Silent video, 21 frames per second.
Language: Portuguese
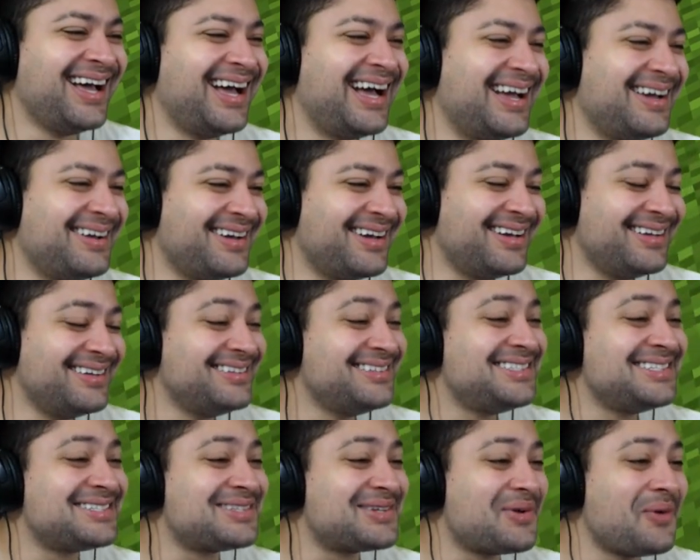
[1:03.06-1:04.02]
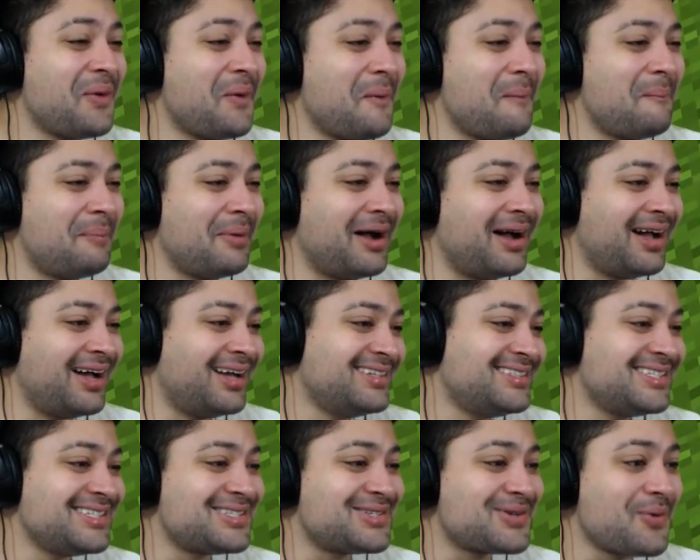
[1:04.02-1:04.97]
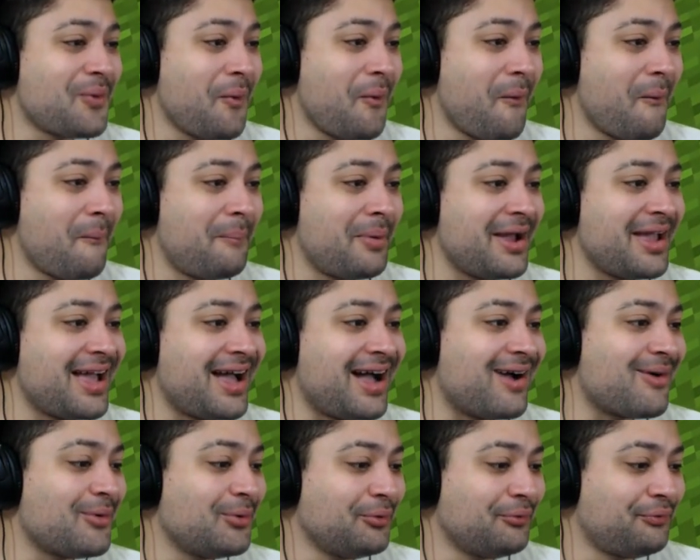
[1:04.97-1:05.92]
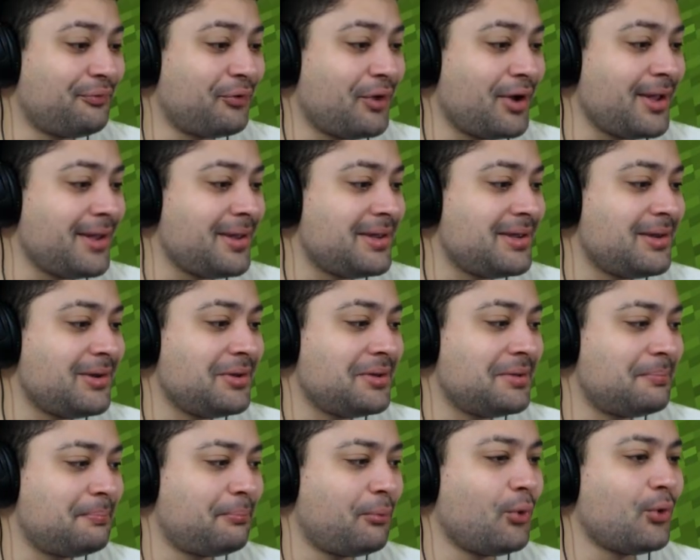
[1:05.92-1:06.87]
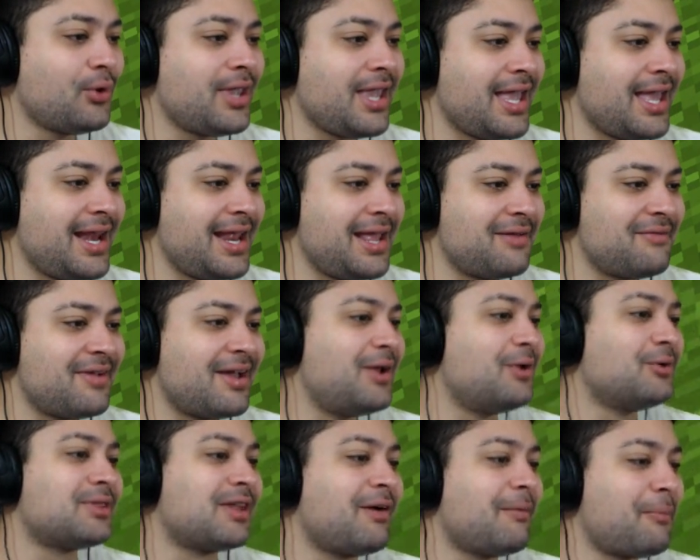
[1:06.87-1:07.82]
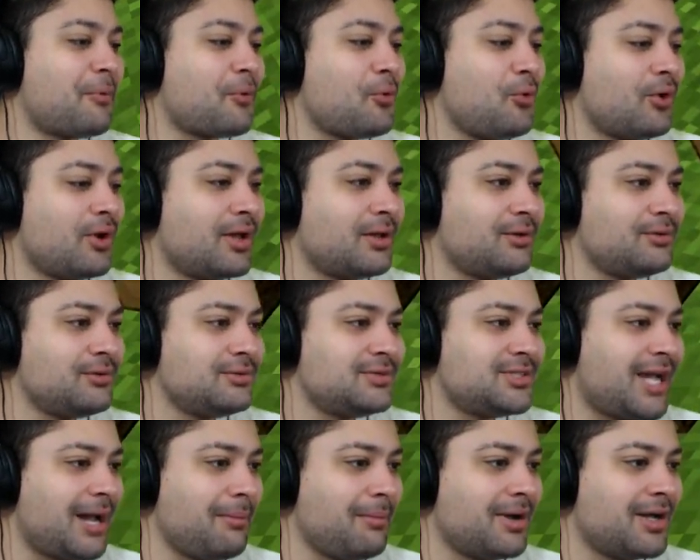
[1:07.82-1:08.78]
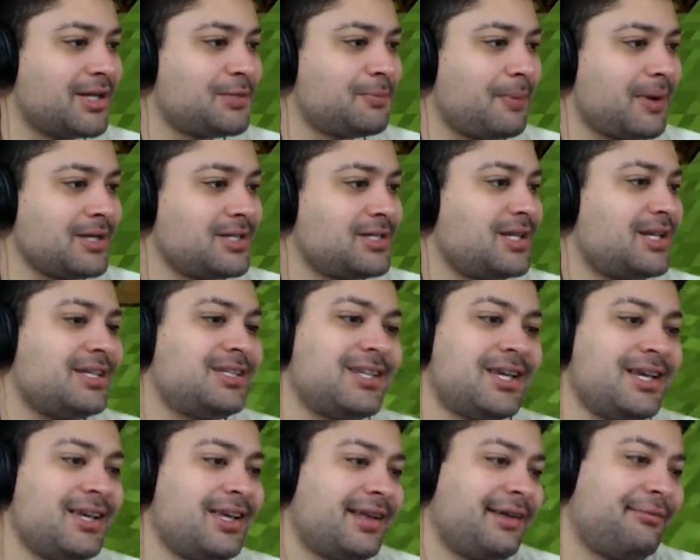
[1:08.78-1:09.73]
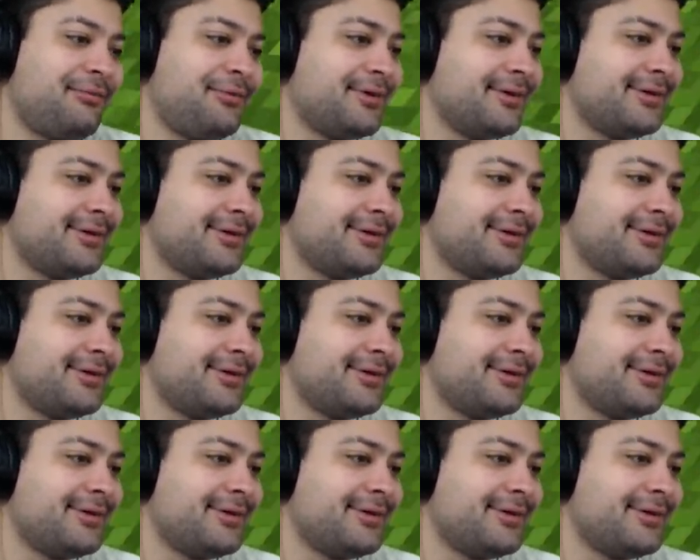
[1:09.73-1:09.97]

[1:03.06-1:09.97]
Ah, é isso, desculpa, cara? desculpa, Iago. Não foi por querer, velho. Eu tava procurando um diamante pra gente. Aí ela